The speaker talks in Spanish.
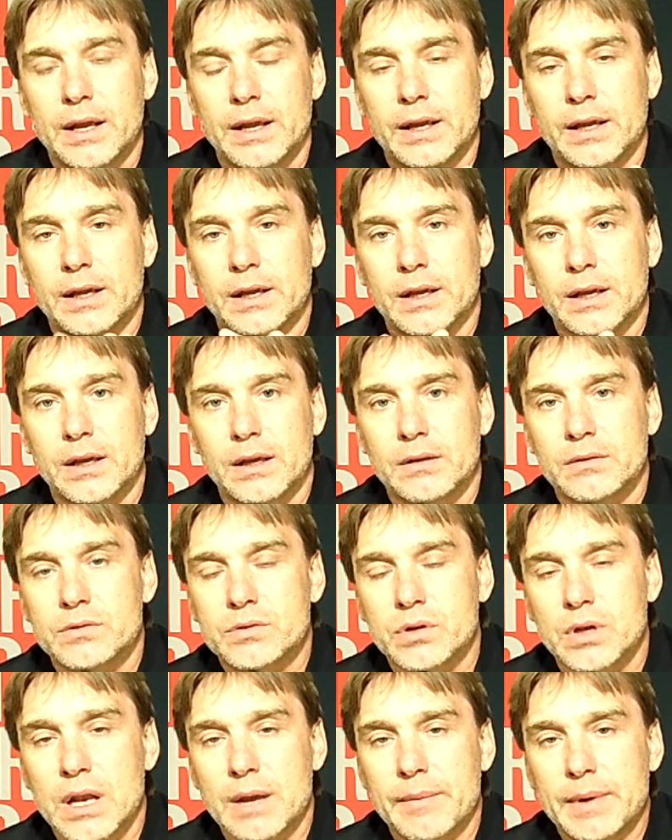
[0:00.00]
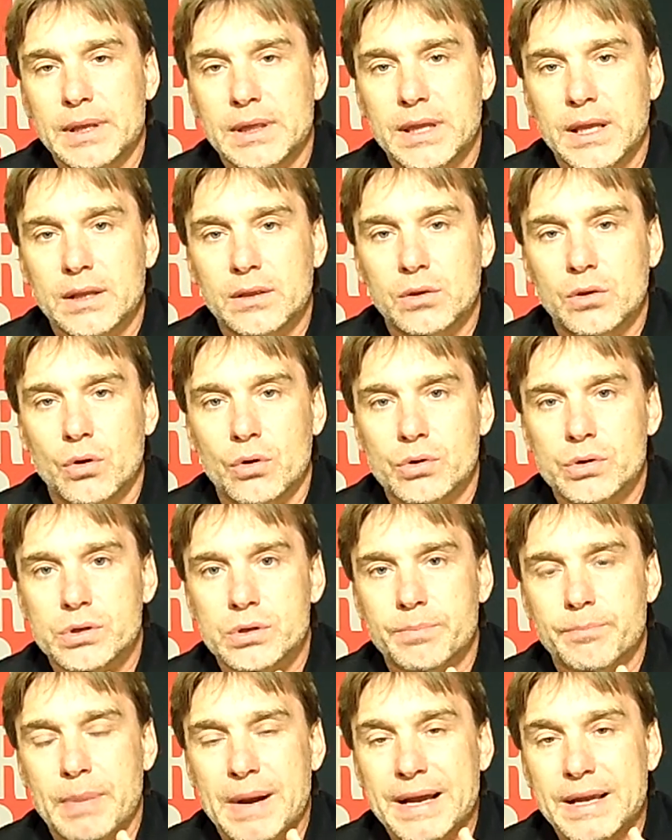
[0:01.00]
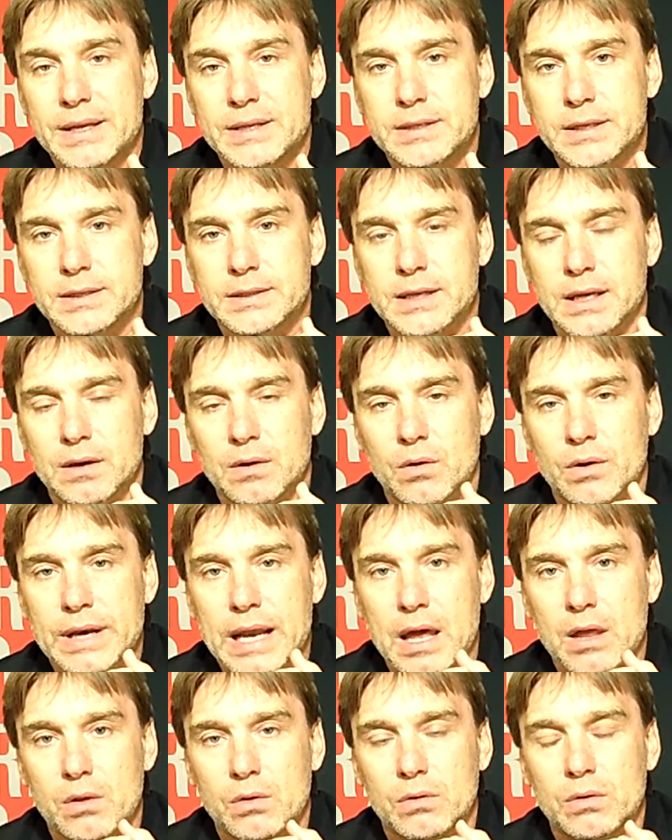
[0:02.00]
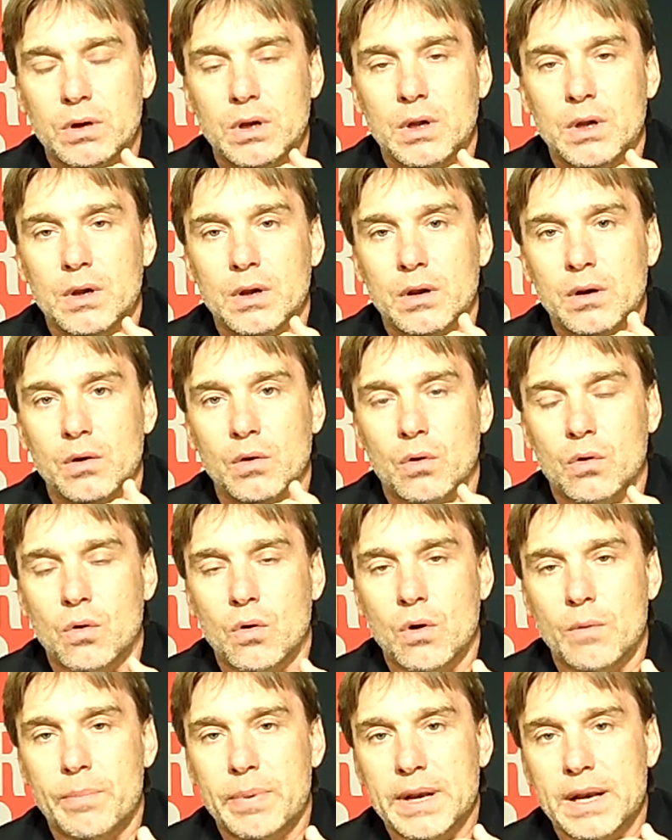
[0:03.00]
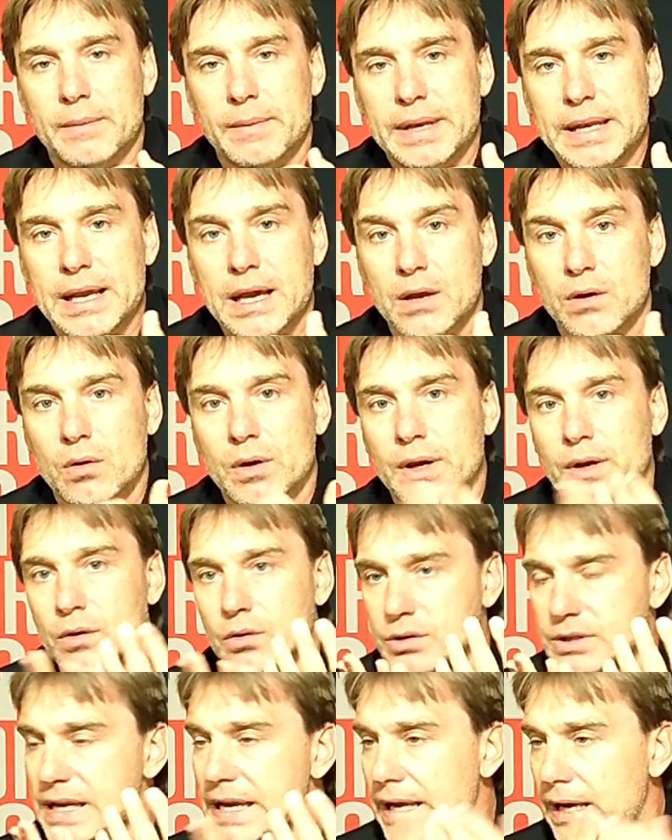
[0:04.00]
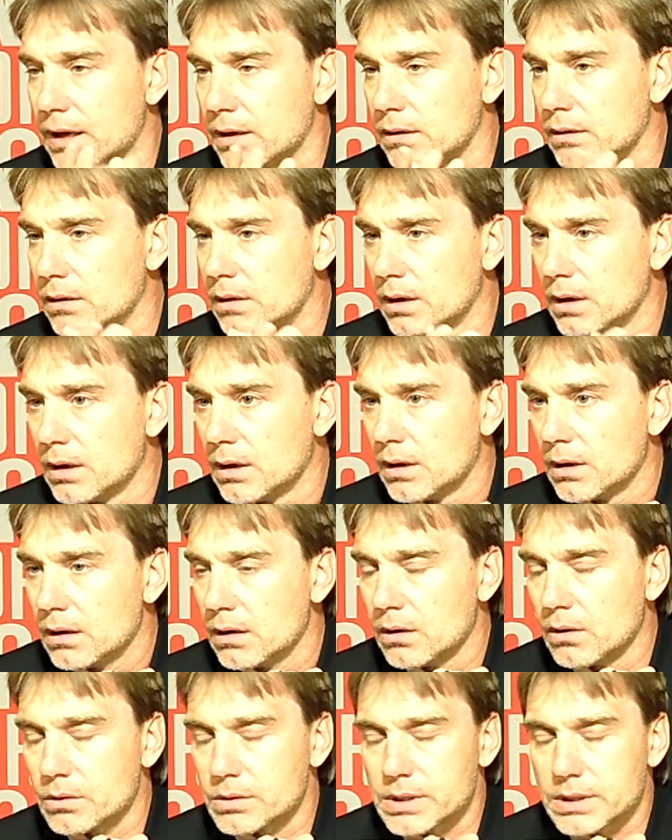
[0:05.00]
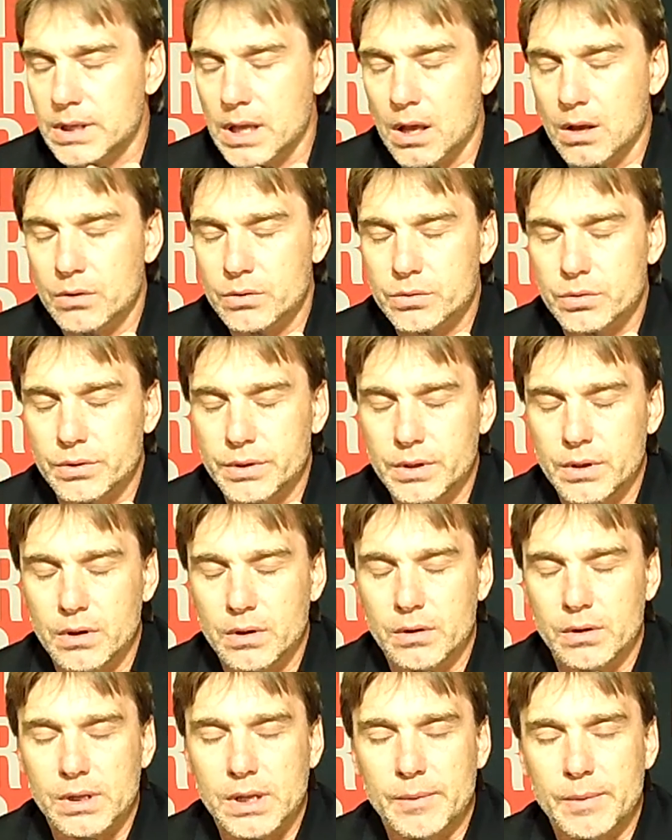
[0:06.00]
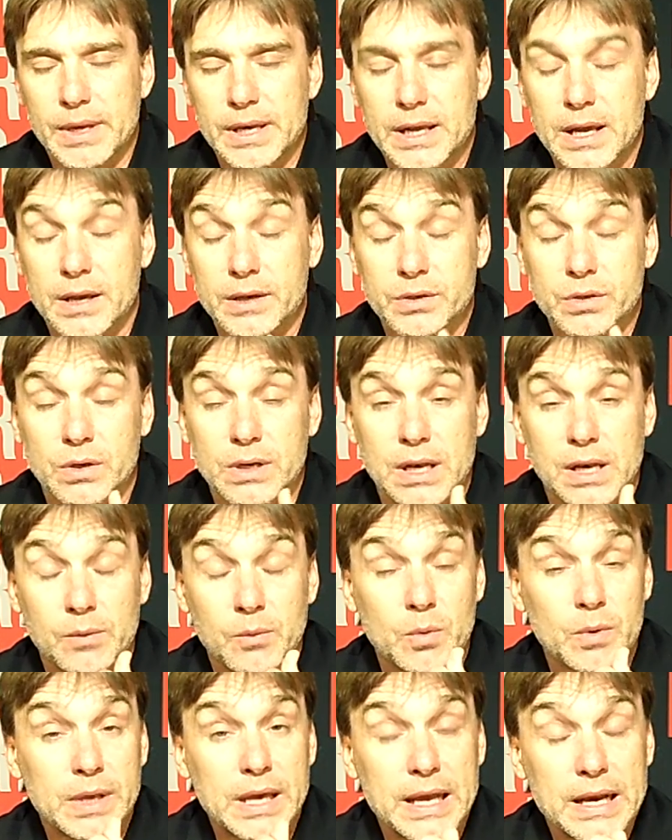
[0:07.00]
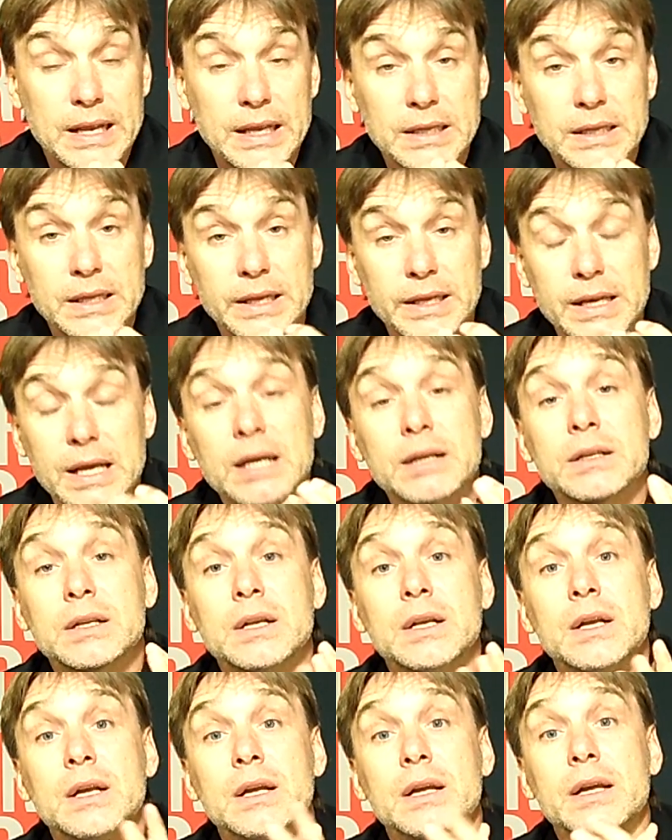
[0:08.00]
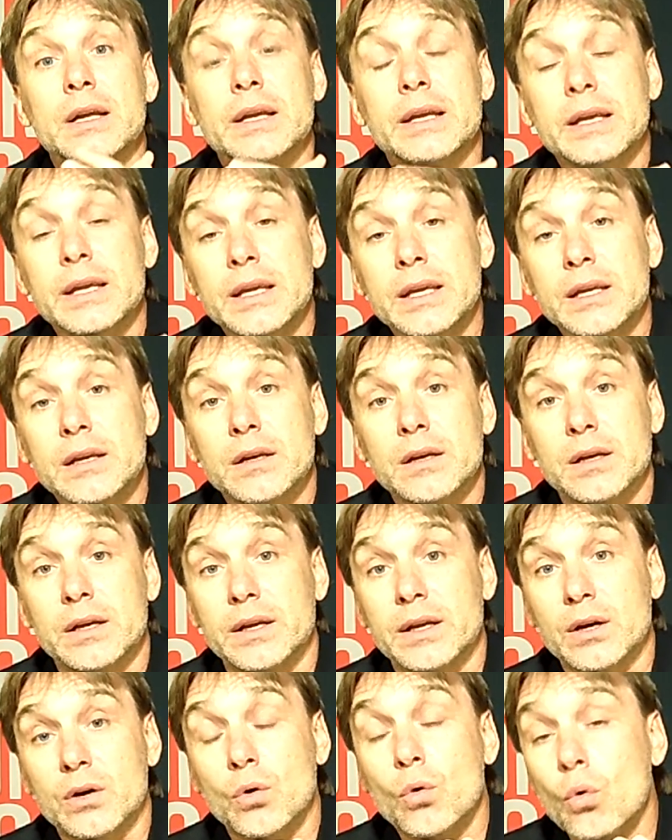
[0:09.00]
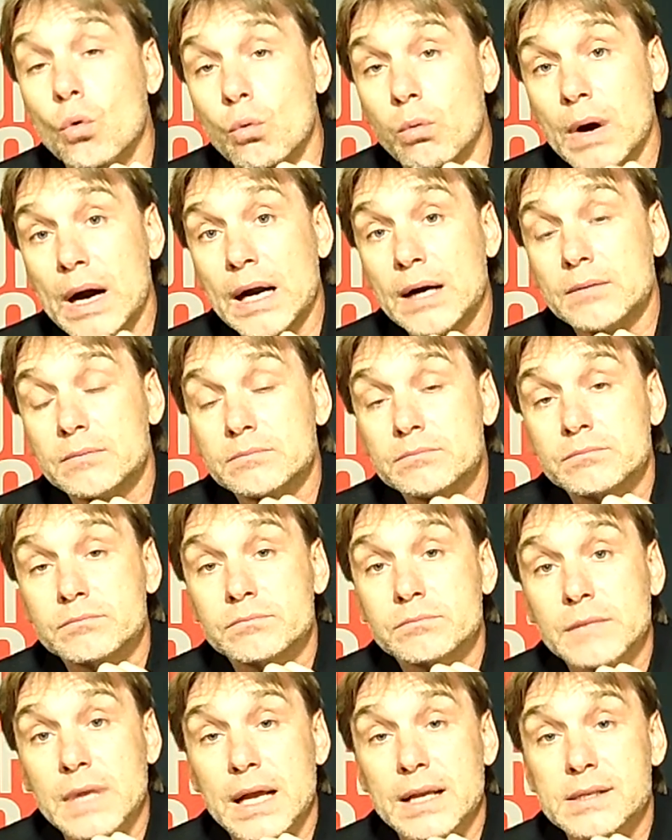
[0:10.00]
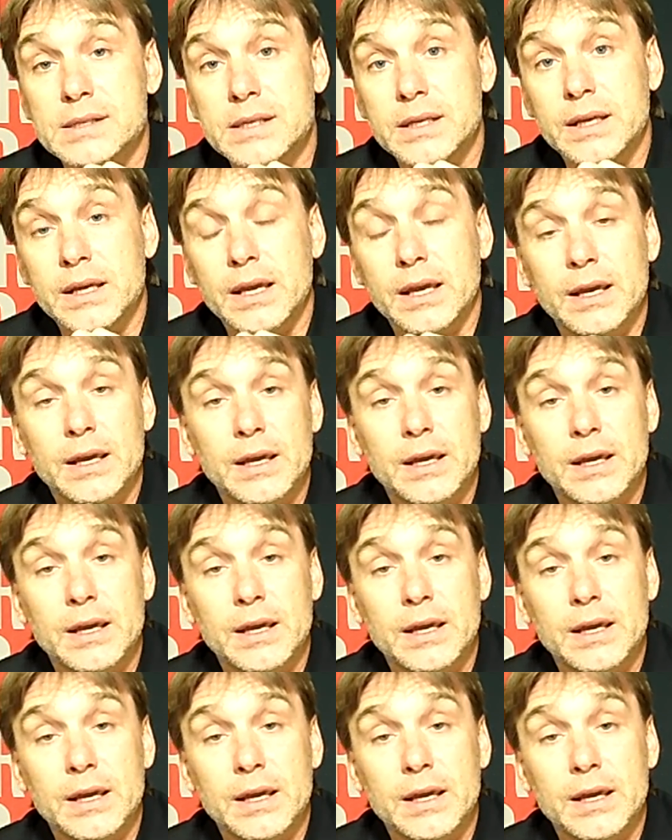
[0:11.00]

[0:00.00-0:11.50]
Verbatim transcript: Eh, solamente dos países han logrado los Juegos Panamericanos que no sean los Estados Unidos de Norteamérica, que son la República Argentina y eh, Cuba. Así